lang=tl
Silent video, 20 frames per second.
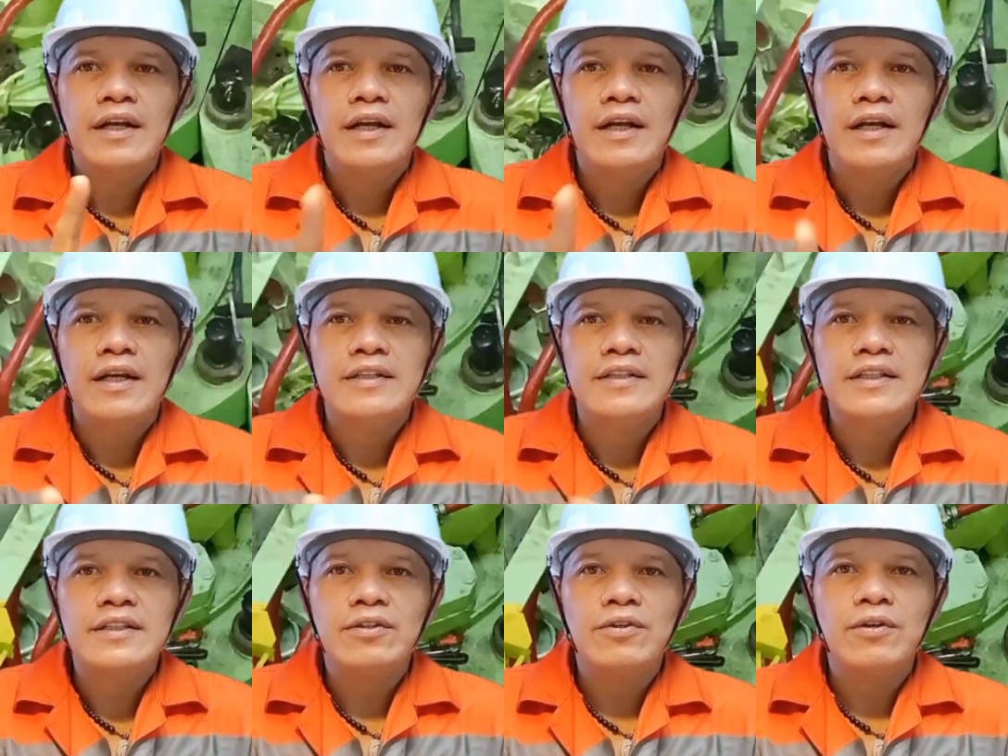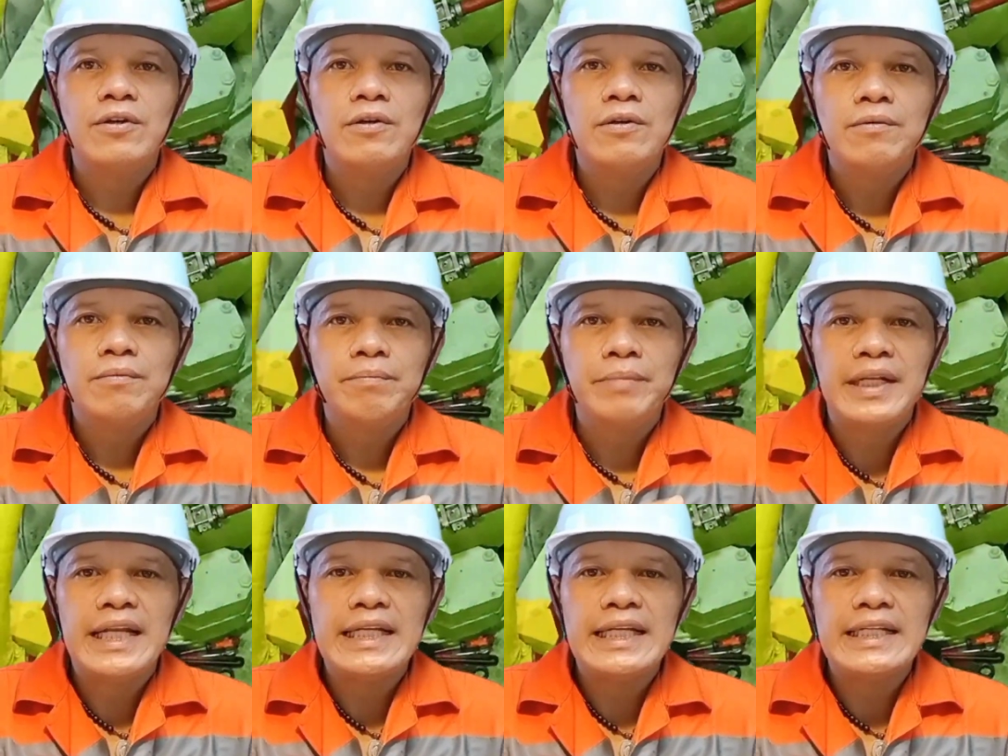At ito,
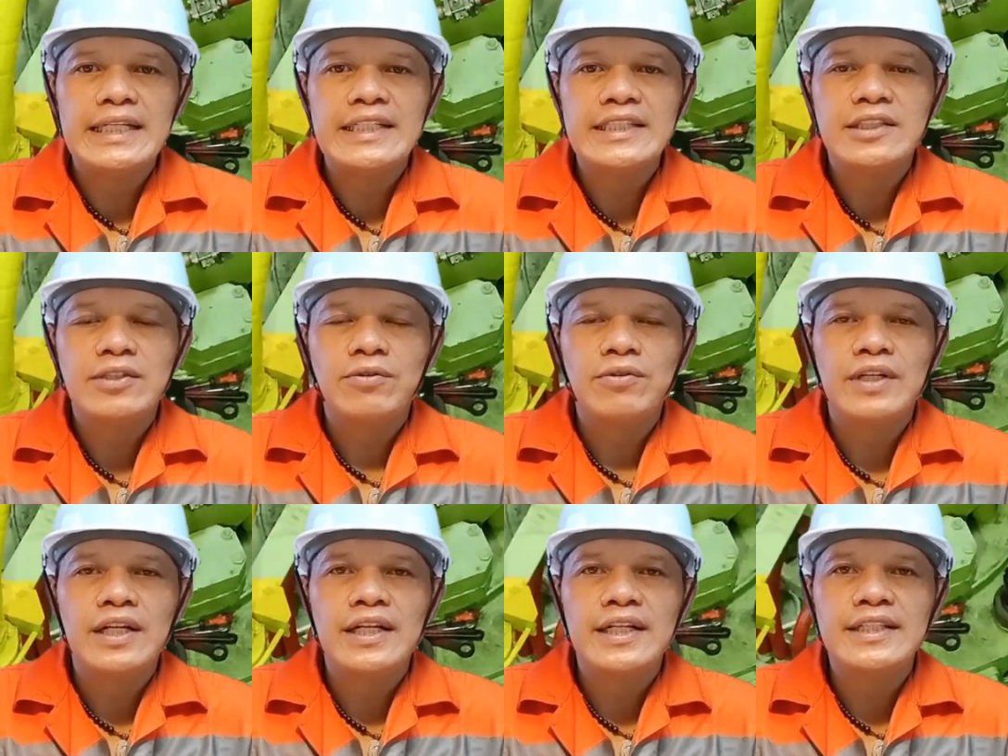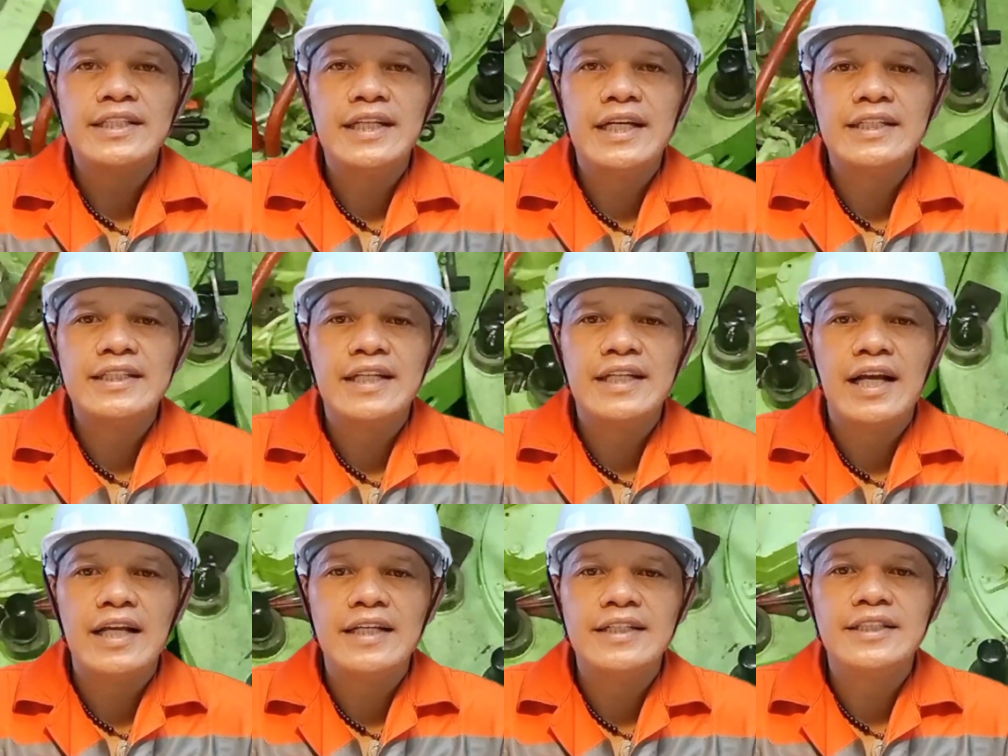pinalinis ko na rin yan
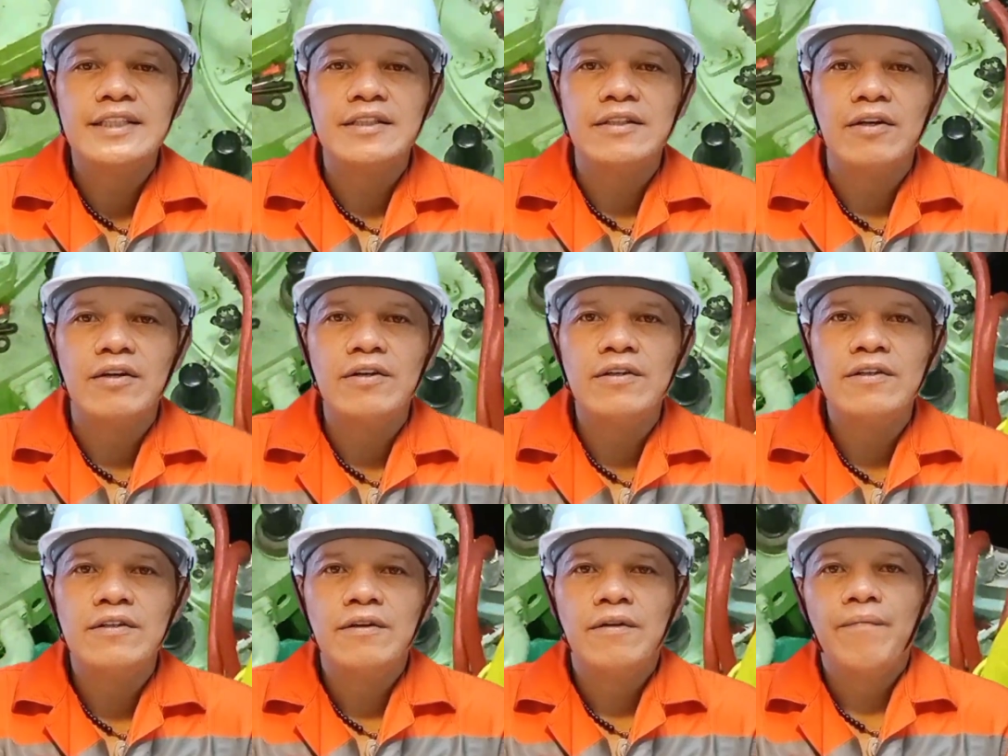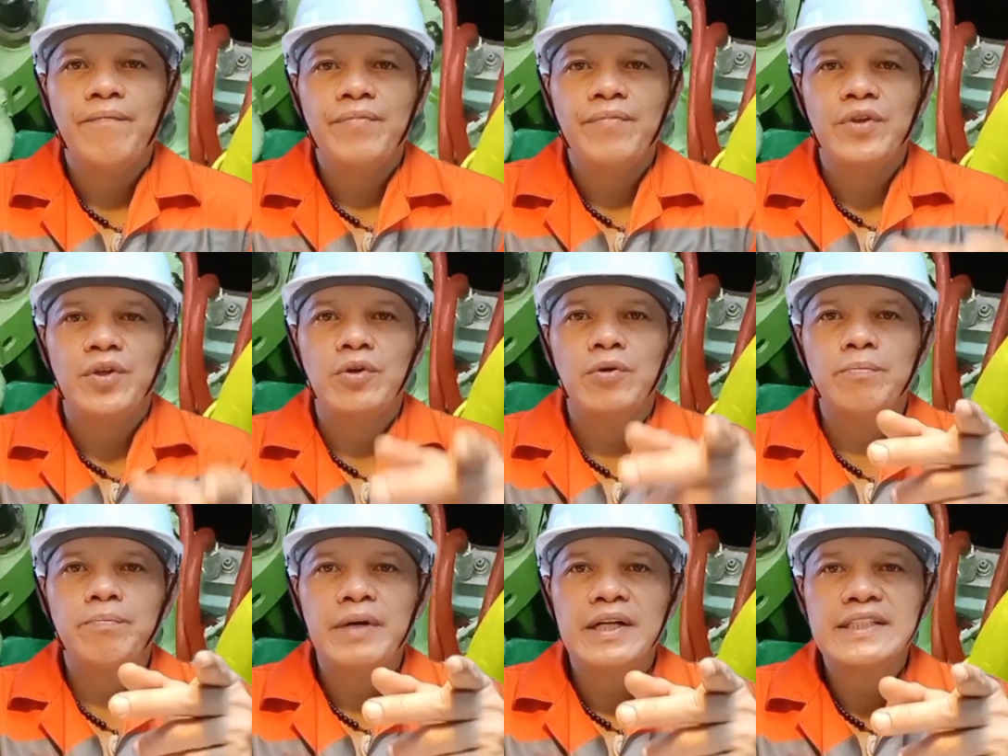guys, no?
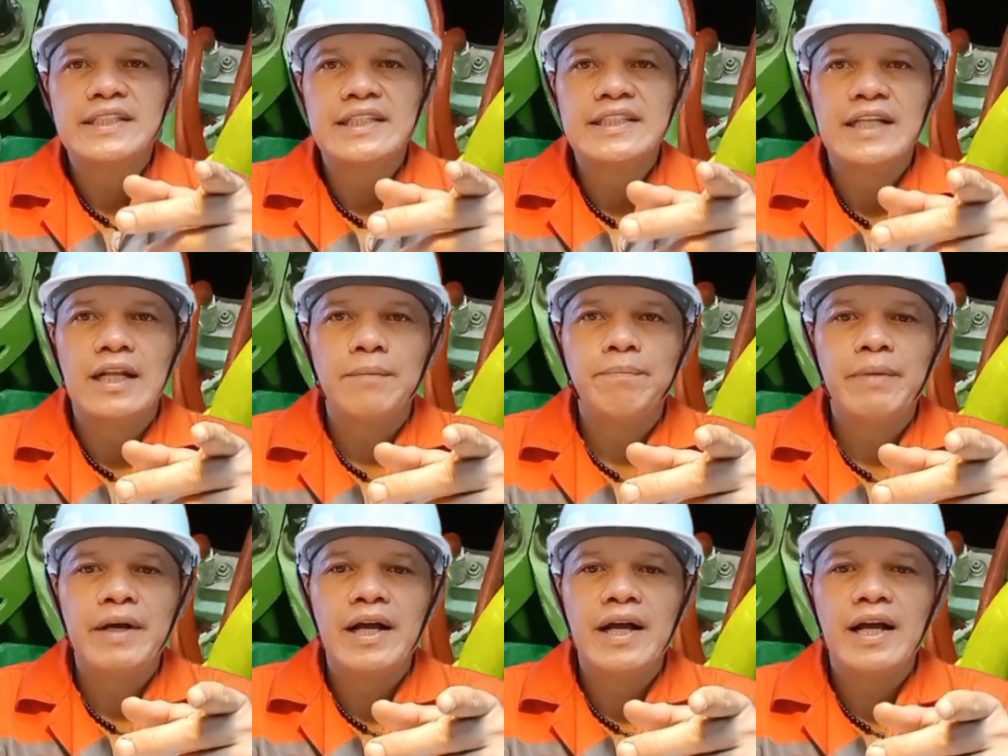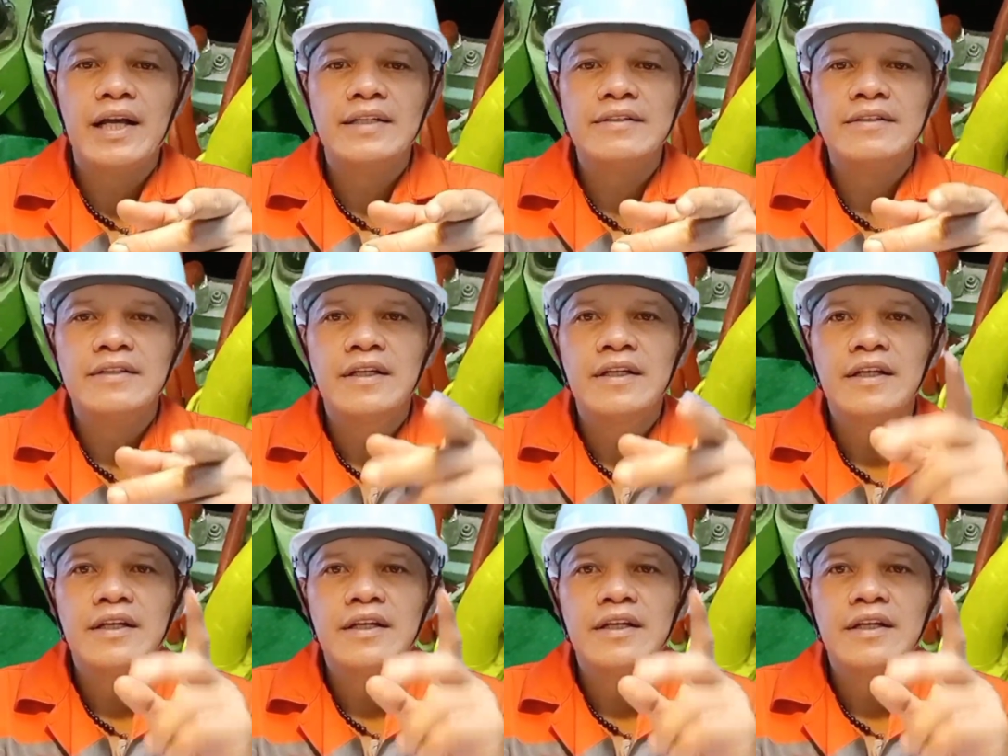Yung pagsasalpakan.